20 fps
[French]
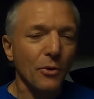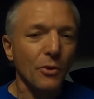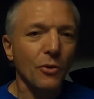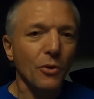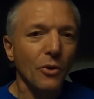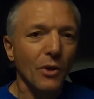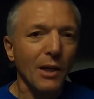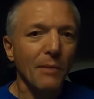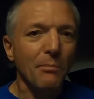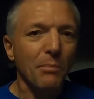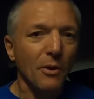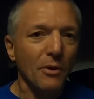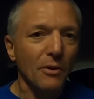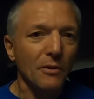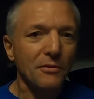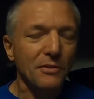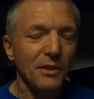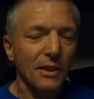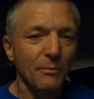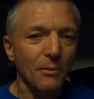Le corps apprend
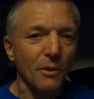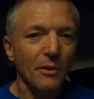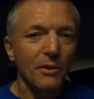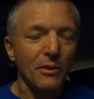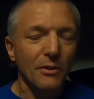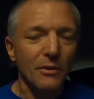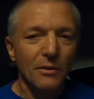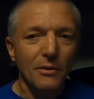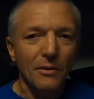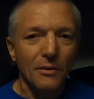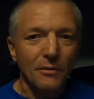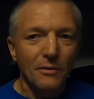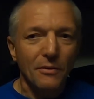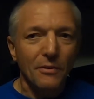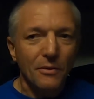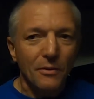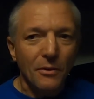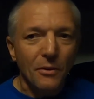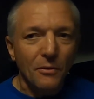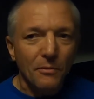finalement euh,
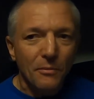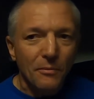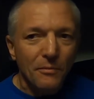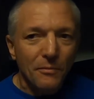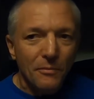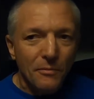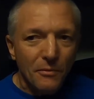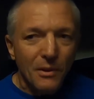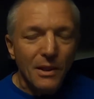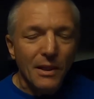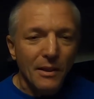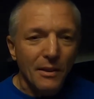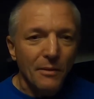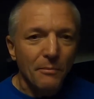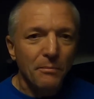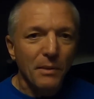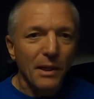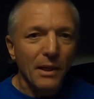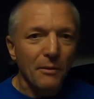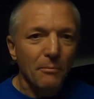
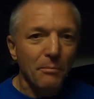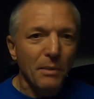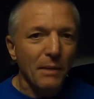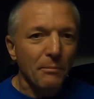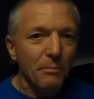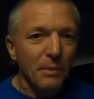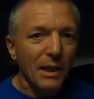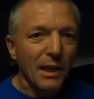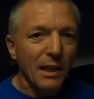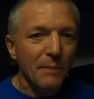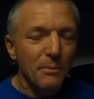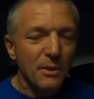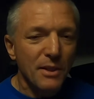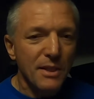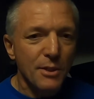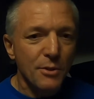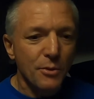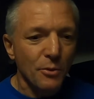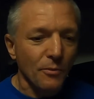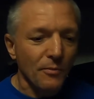voilà, par, la
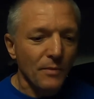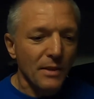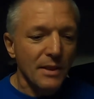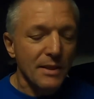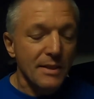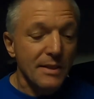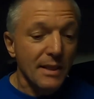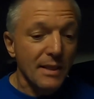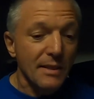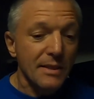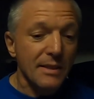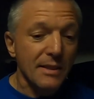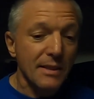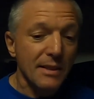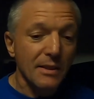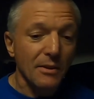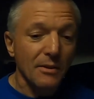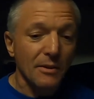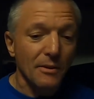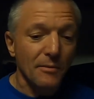répétition. Et ça,
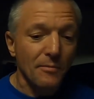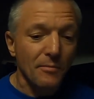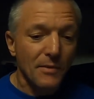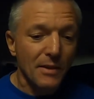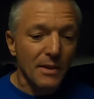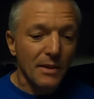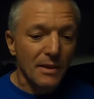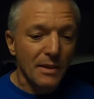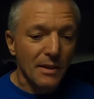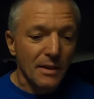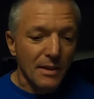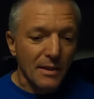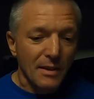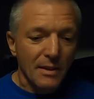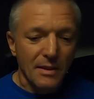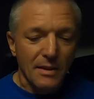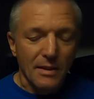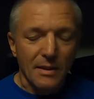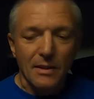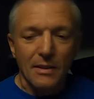c'est euh,
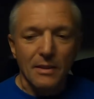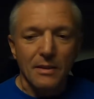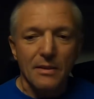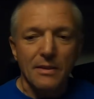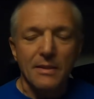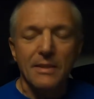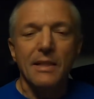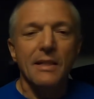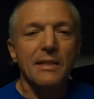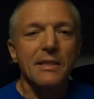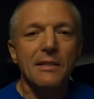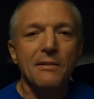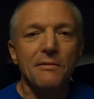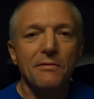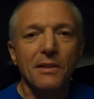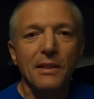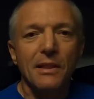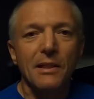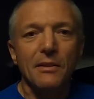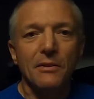c'est
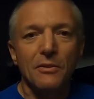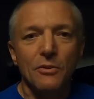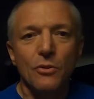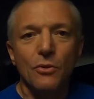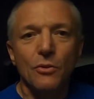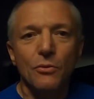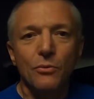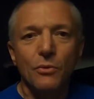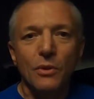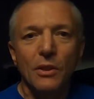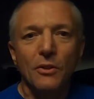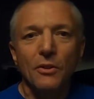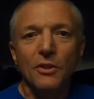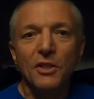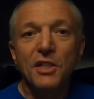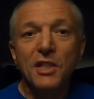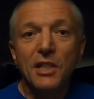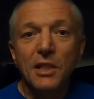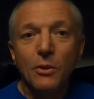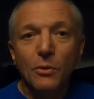vrai. Je le vois en
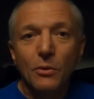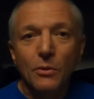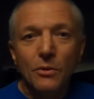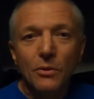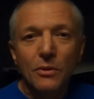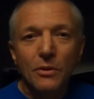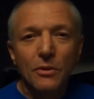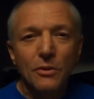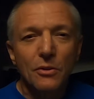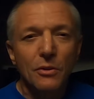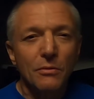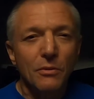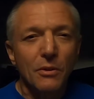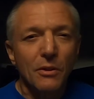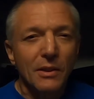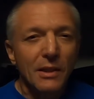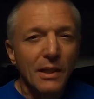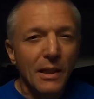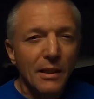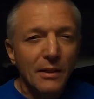Qigong, je le vois
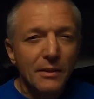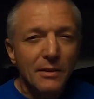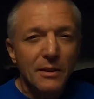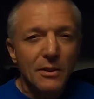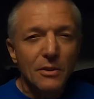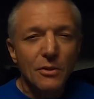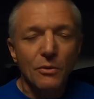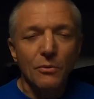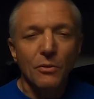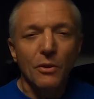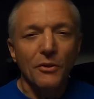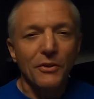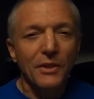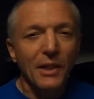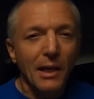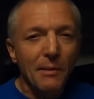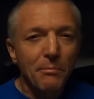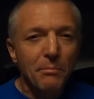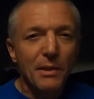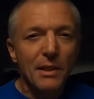en karaté, je le vois en
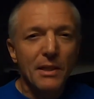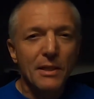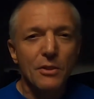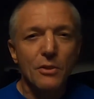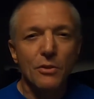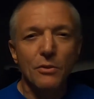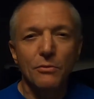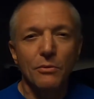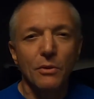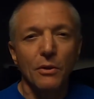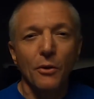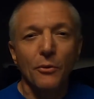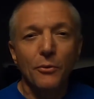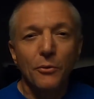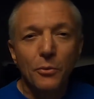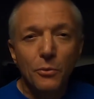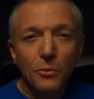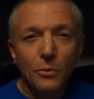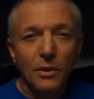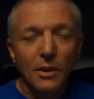trapèze, je le vois en
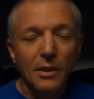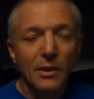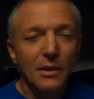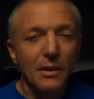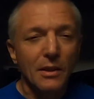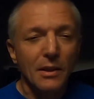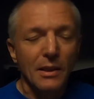tout. Hein.